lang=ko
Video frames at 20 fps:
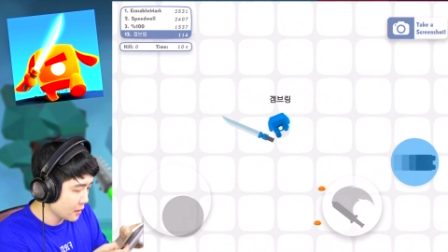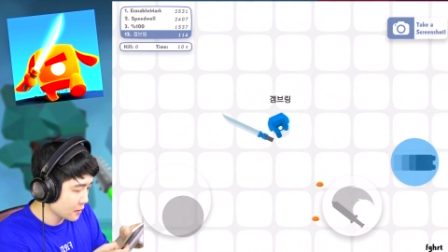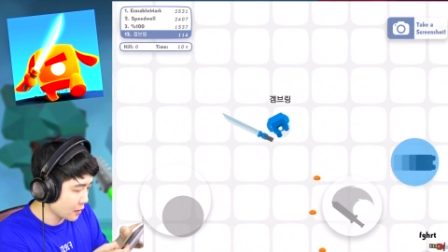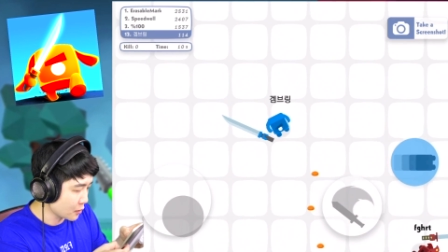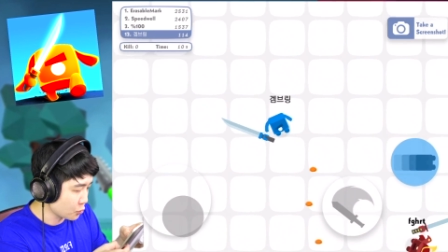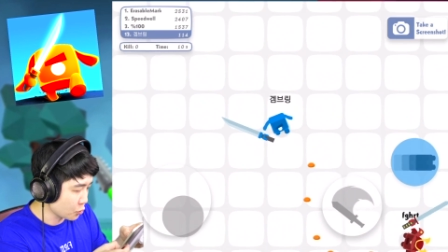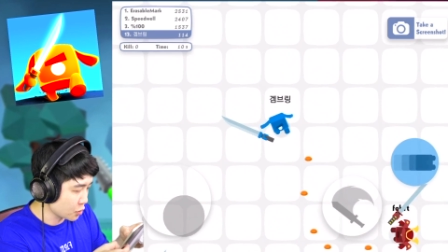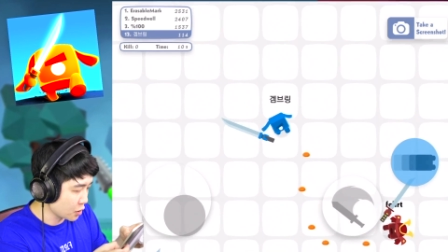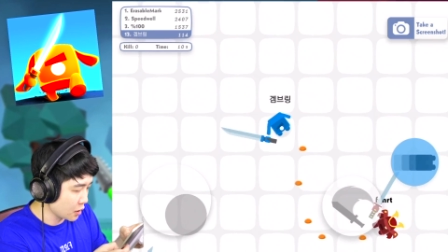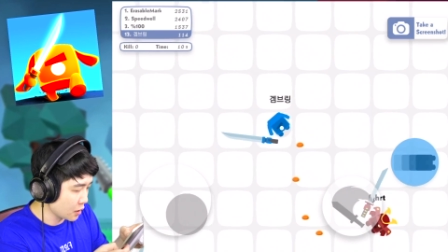
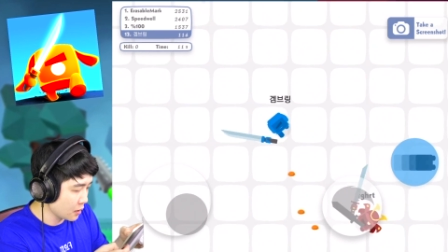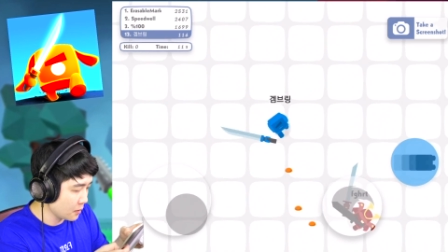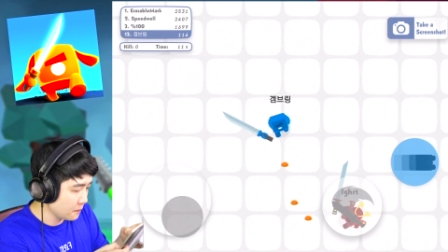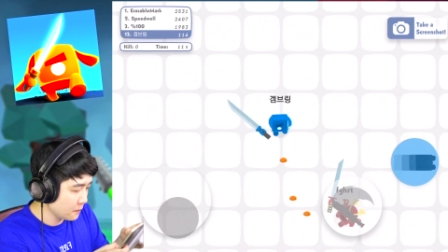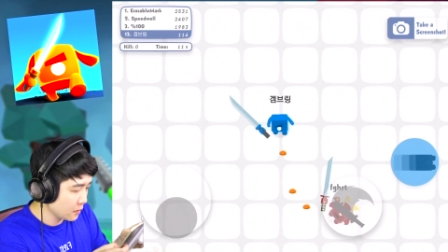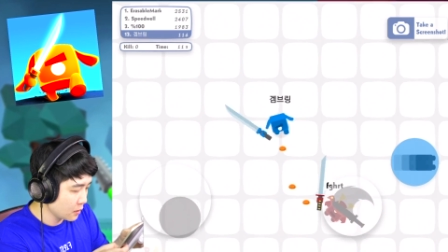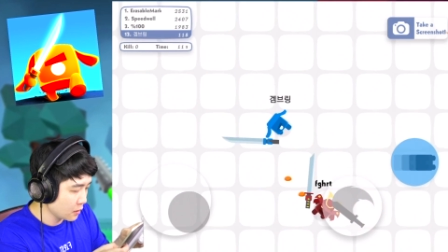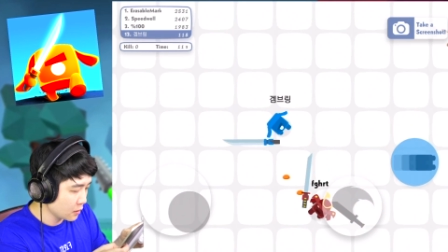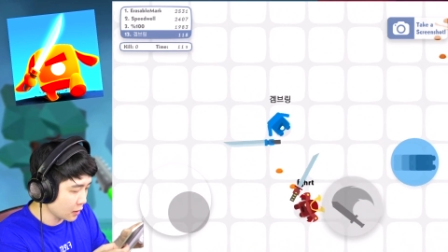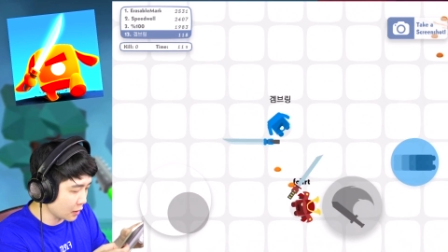자, 조심.
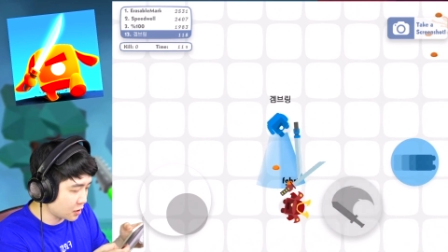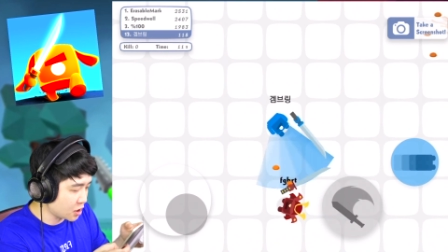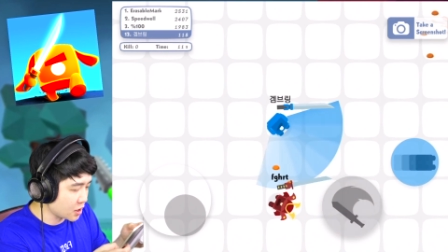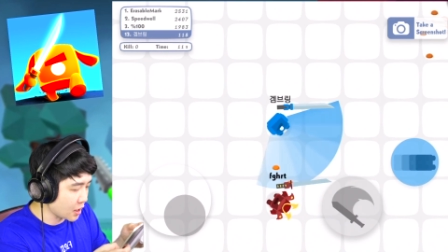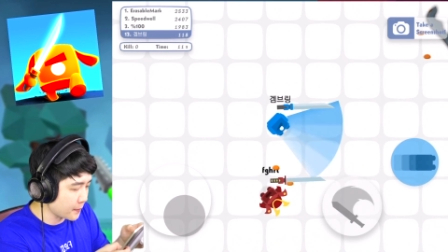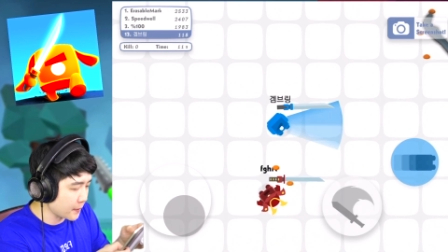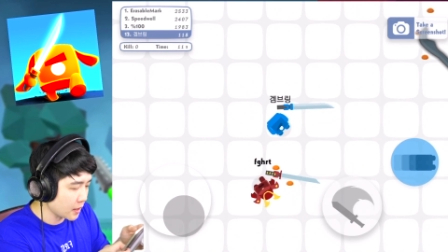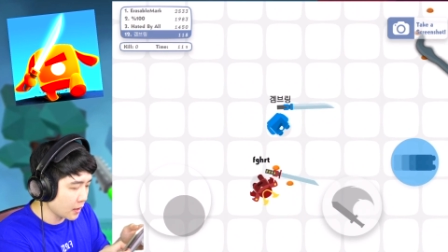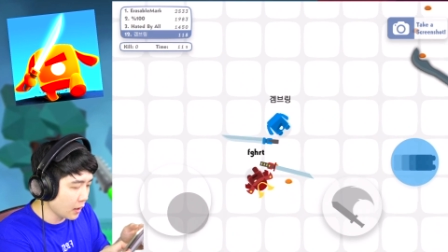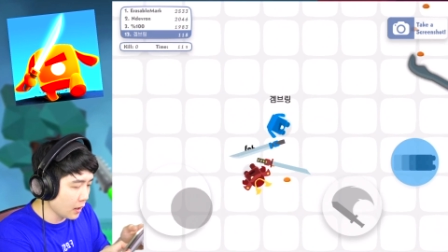자,
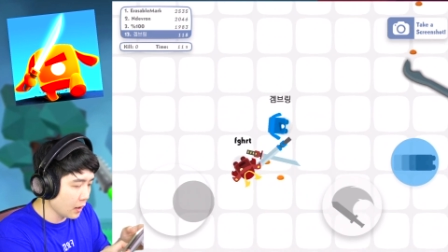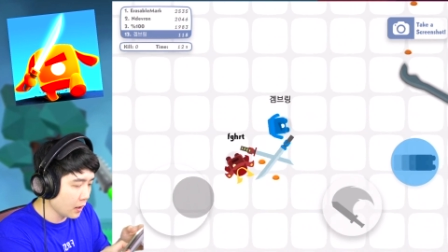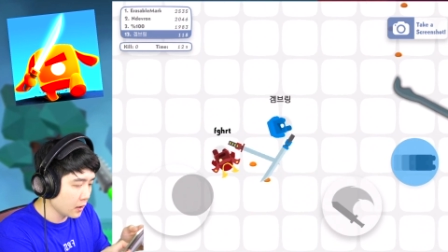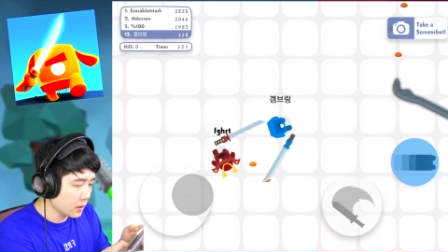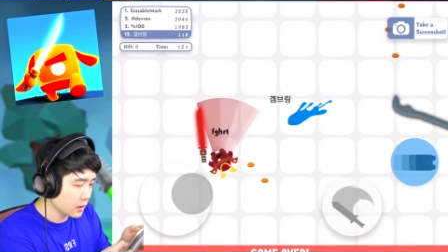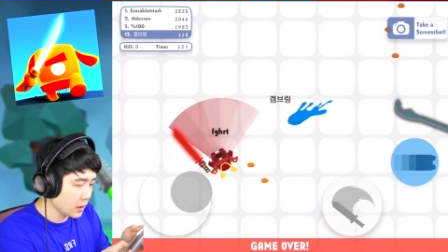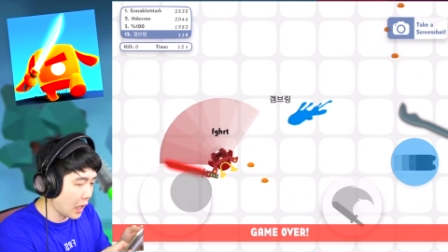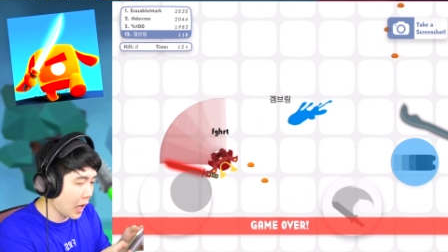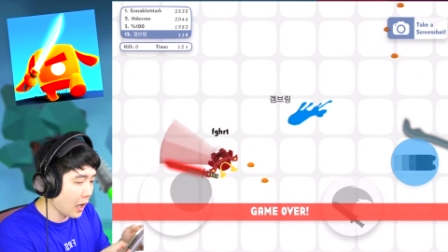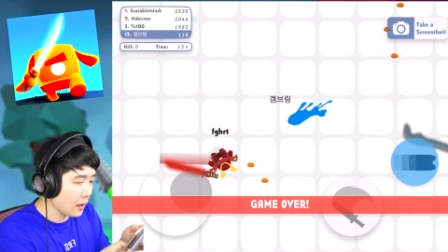디자비.
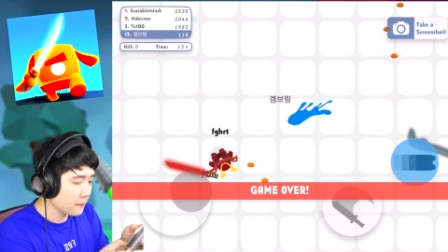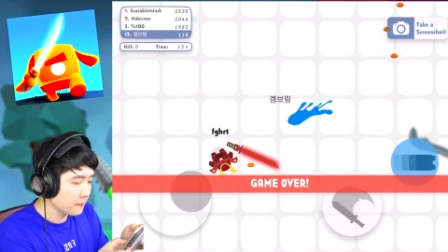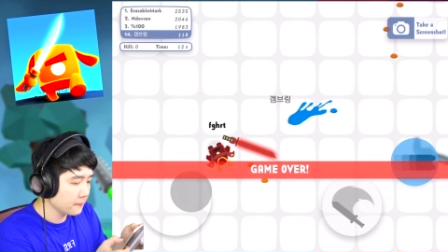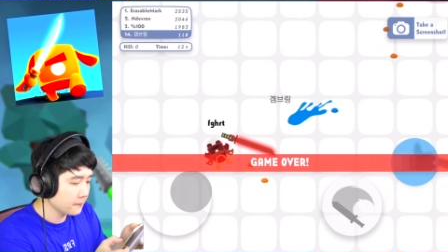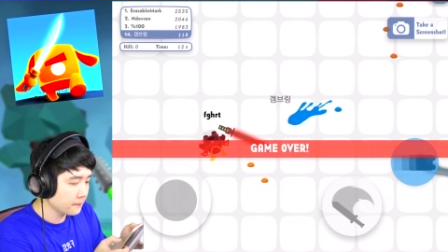아!